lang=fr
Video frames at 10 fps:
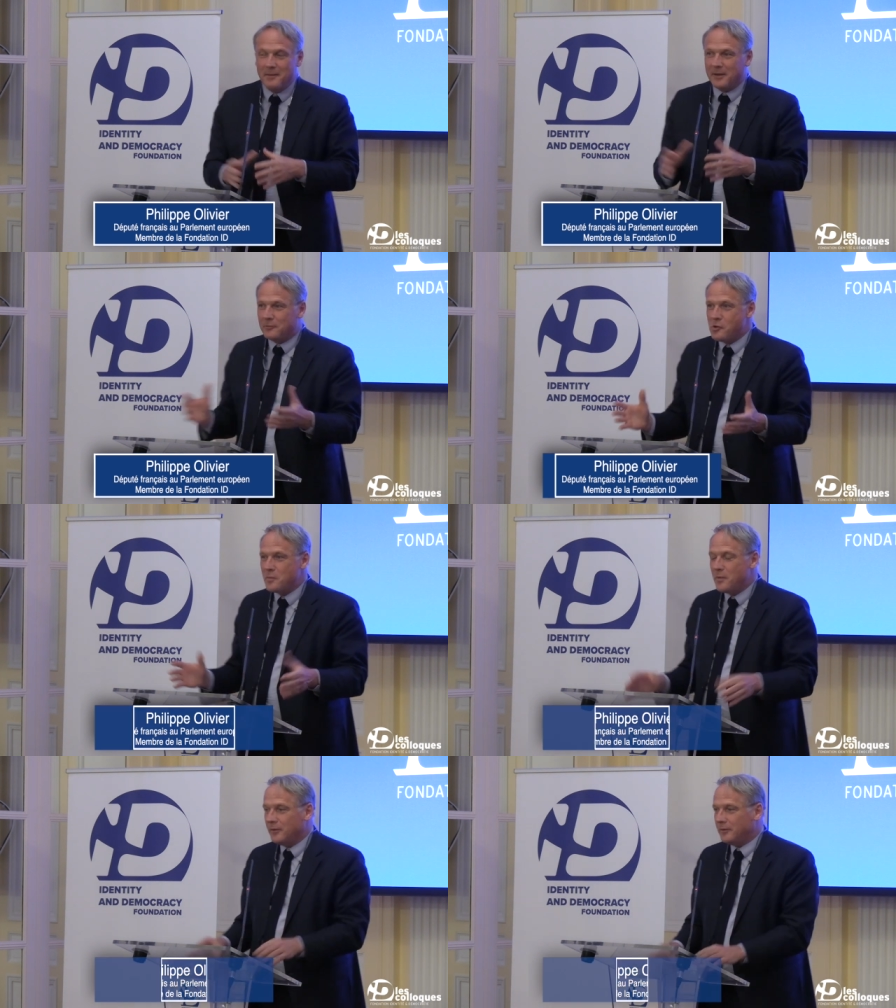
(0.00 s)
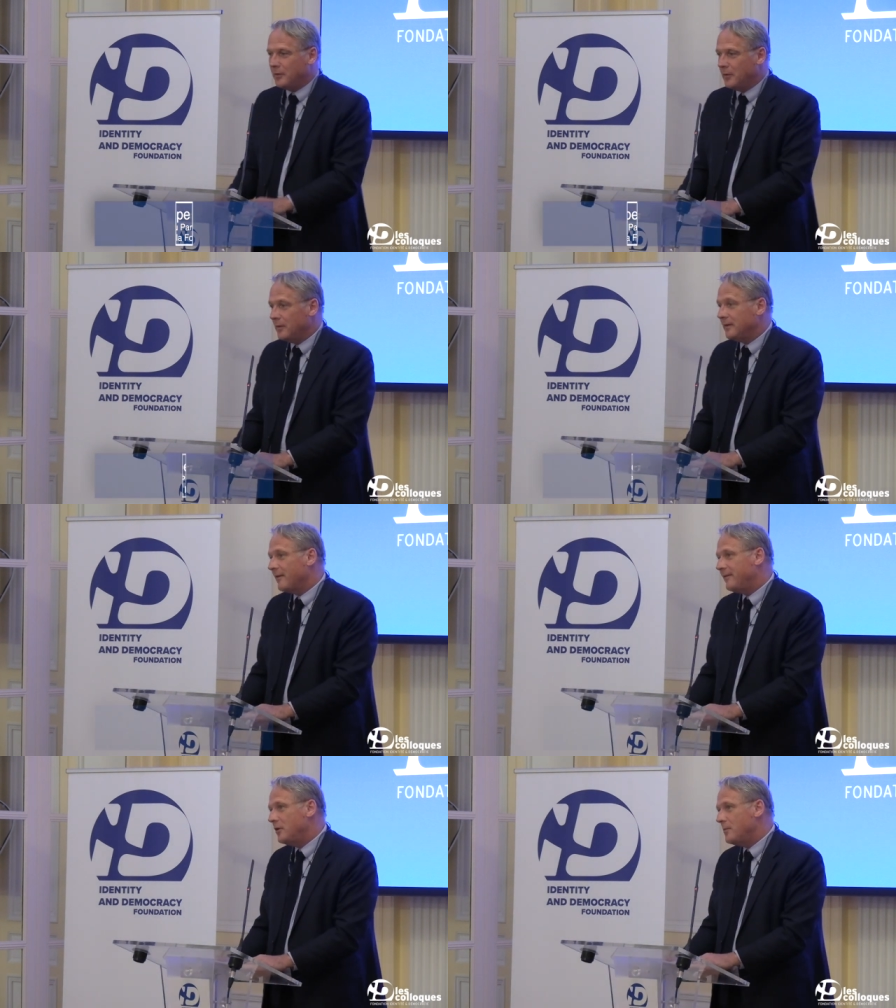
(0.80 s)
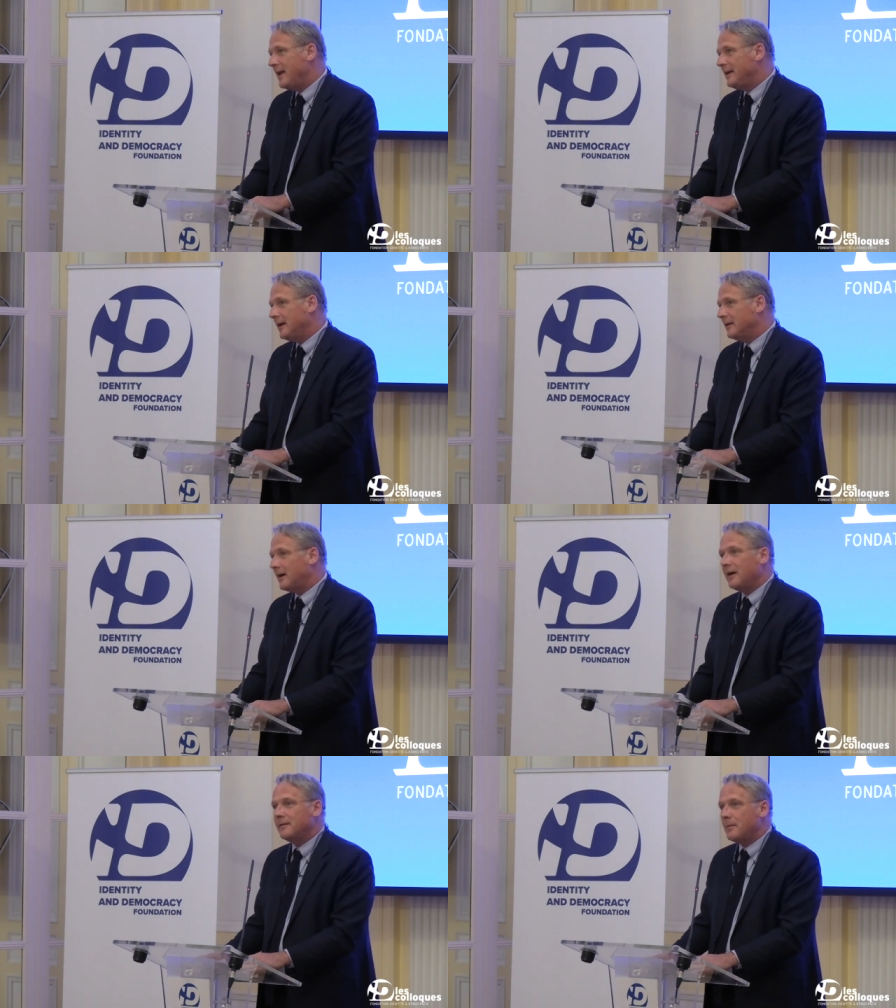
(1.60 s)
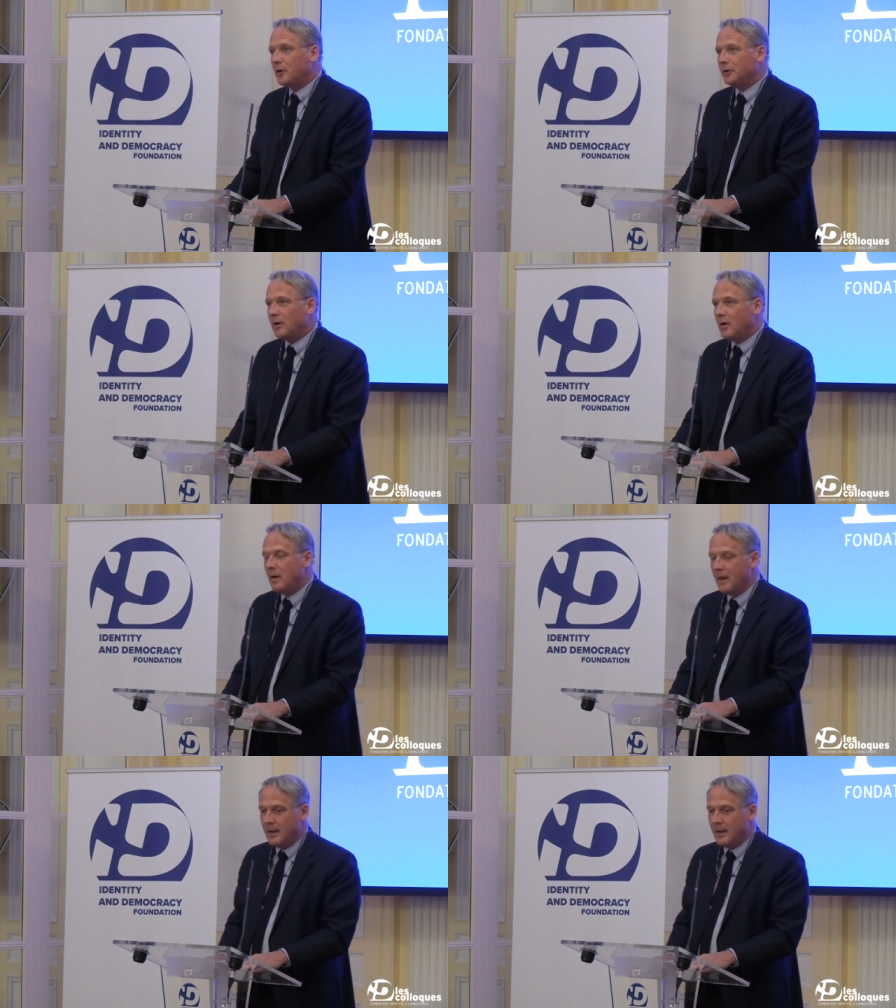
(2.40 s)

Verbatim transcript: Parce que je pense que c'est un phénomène qui est très important.